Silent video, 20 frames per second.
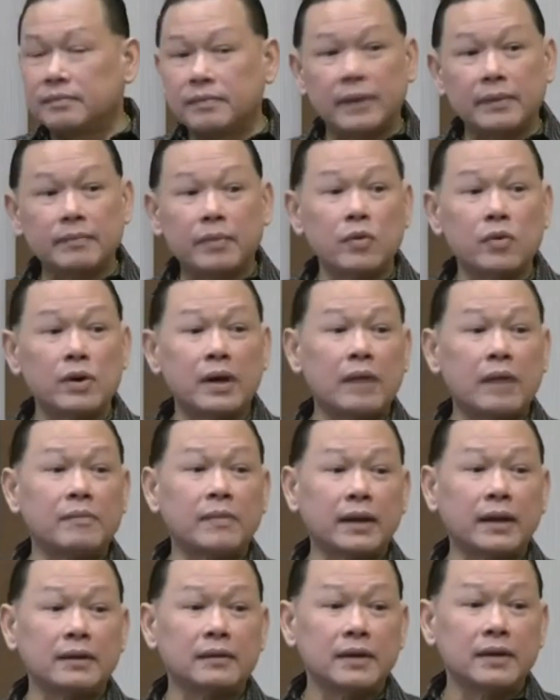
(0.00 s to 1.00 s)
ไปพูดแล้ว
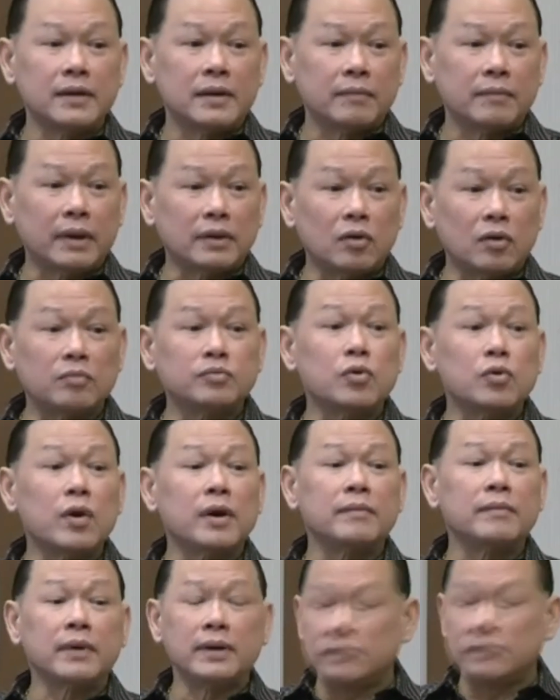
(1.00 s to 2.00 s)
มันไปทบท
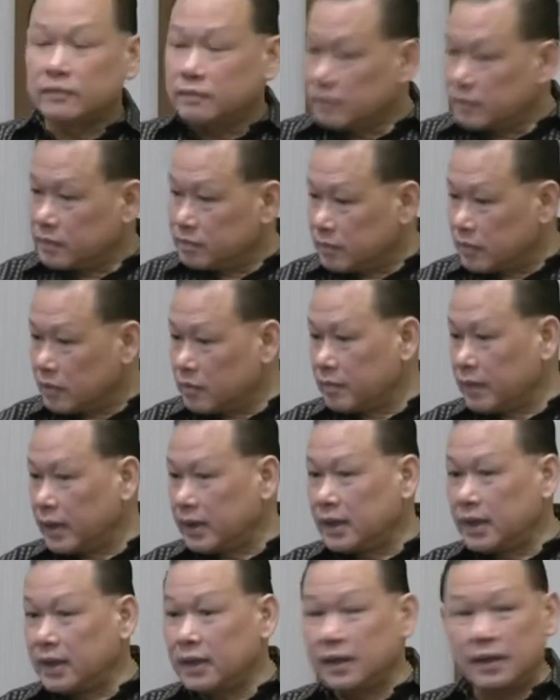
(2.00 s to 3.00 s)
วนมันก็
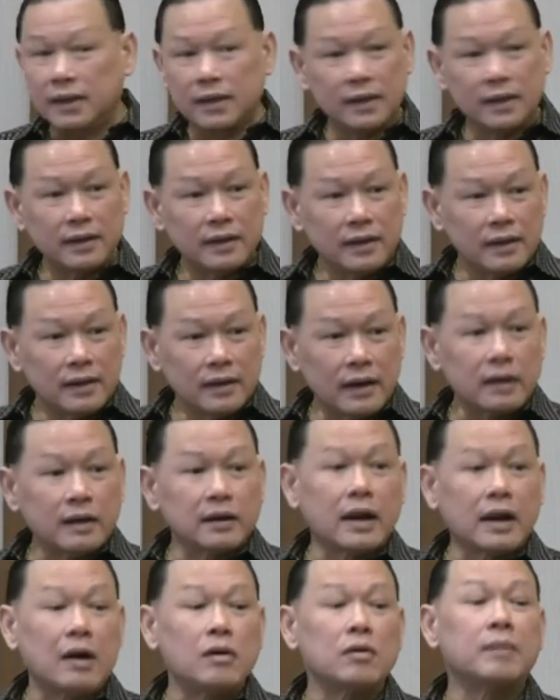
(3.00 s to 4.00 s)
ไม่ดี แล้ว
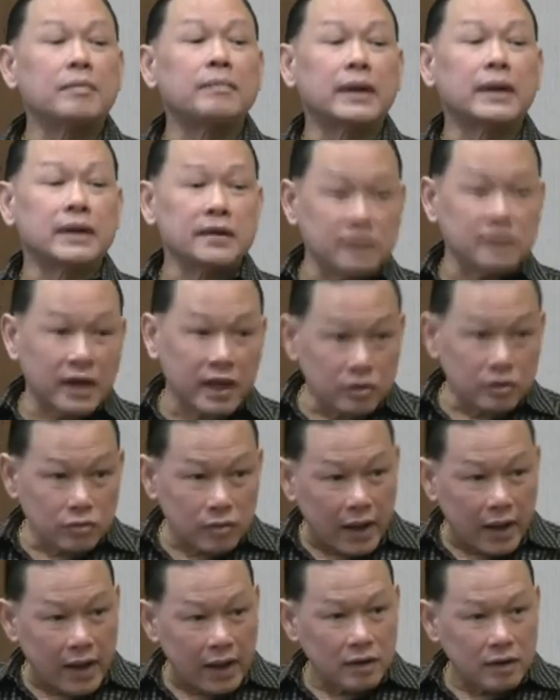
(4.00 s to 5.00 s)
เขาก็ปฏิเสธอ
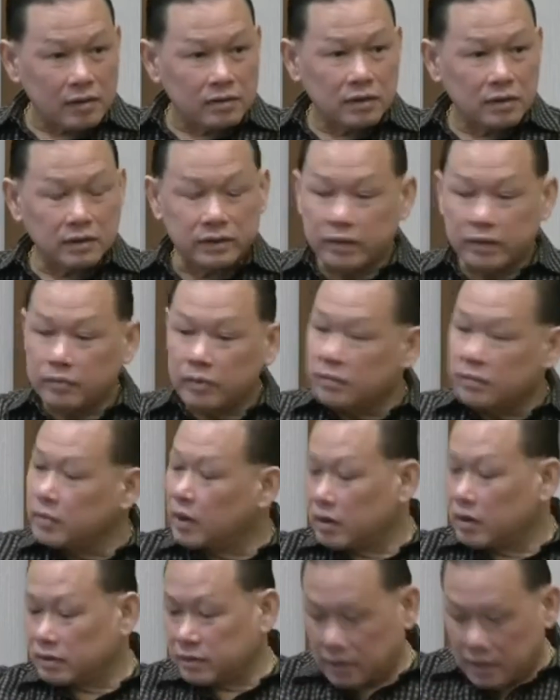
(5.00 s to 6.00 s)
ยู่แล้ว เดี๋ยวผม
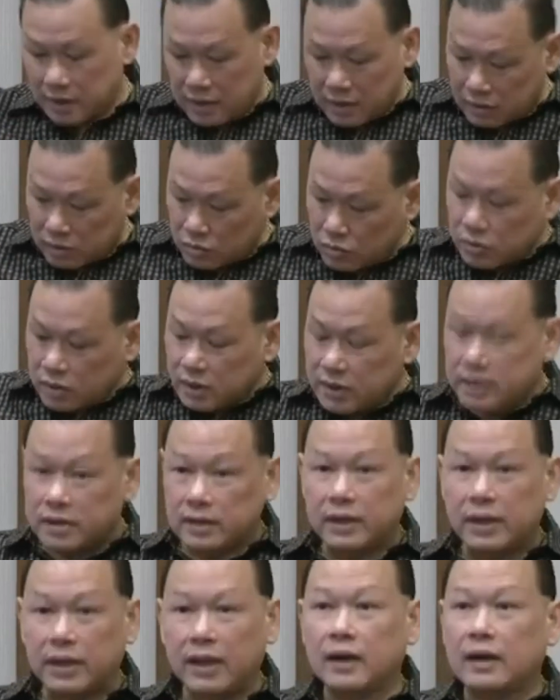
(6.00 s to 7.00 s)
ออกลุกขึ้น
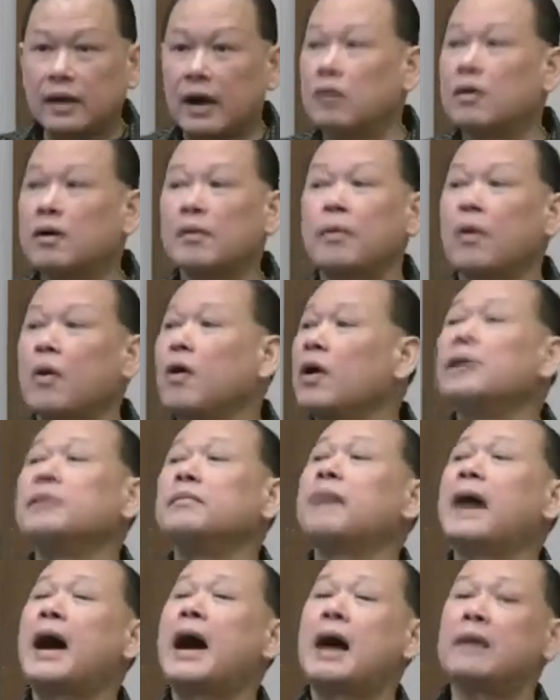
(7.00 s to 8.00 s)
เนี้ยเขาก็พ่น
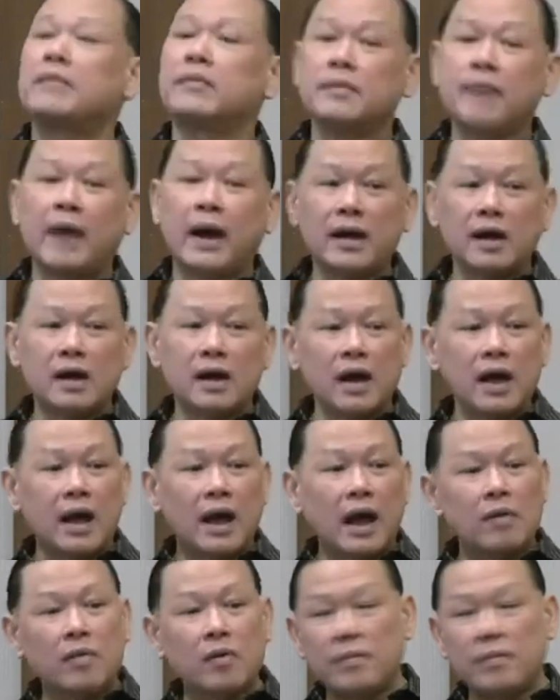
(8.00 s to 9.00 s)
ผ้าเข้าไปเอ้
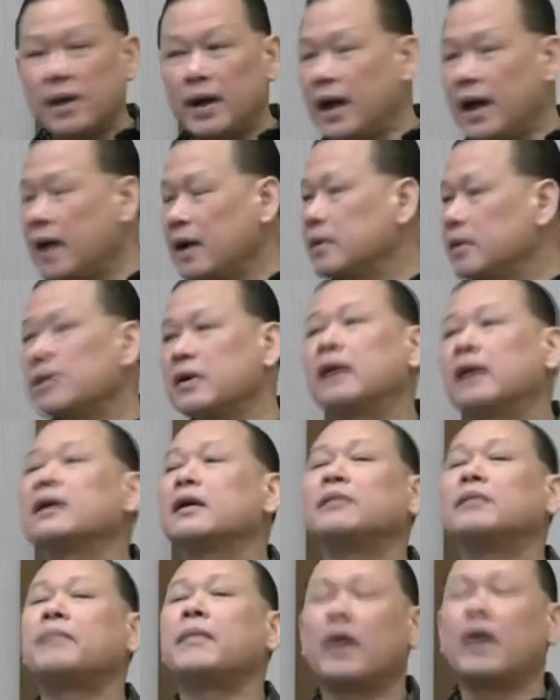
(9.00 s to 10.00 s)
ยเอาผมมาอา
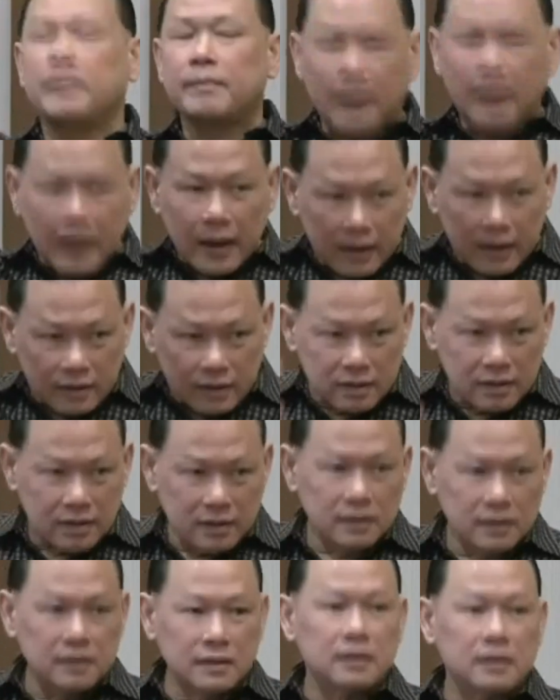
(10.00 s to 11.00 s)
เขาปล่อยไป
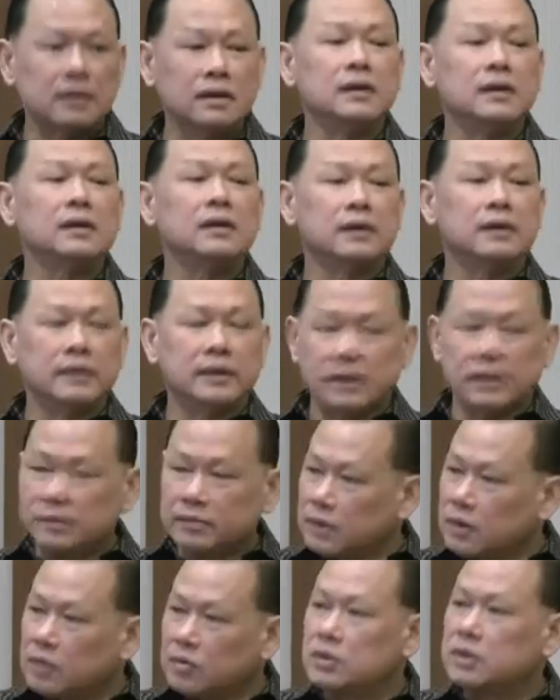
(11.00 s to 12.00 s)
เออ
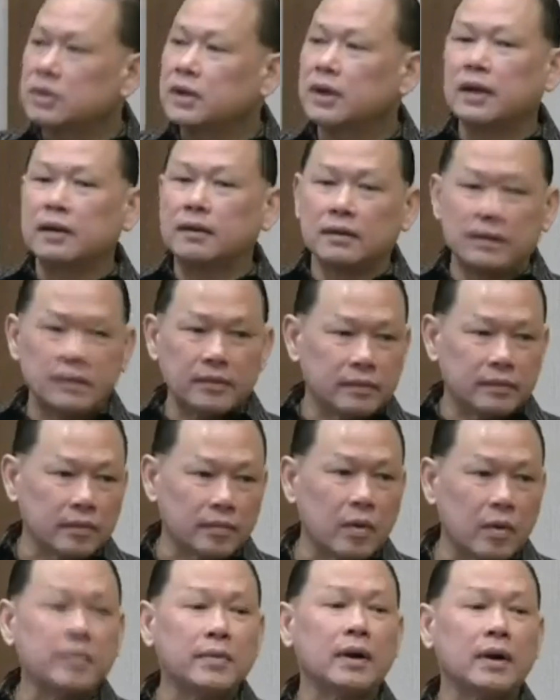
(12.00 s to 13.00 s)
คุณ
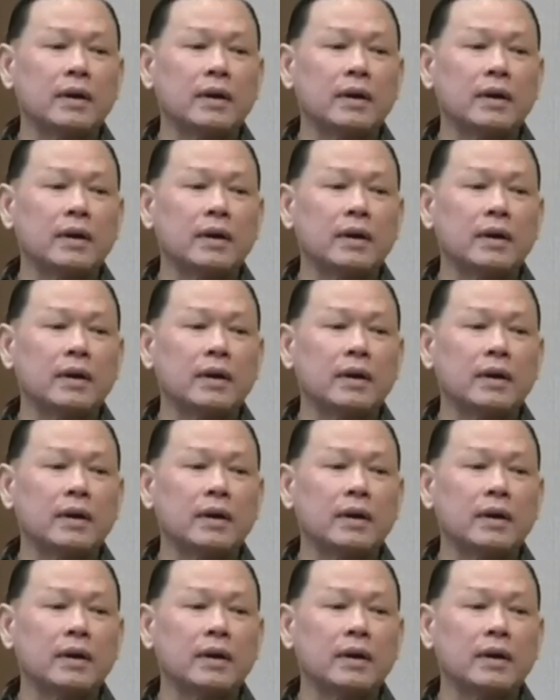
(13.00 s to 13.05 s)
ผม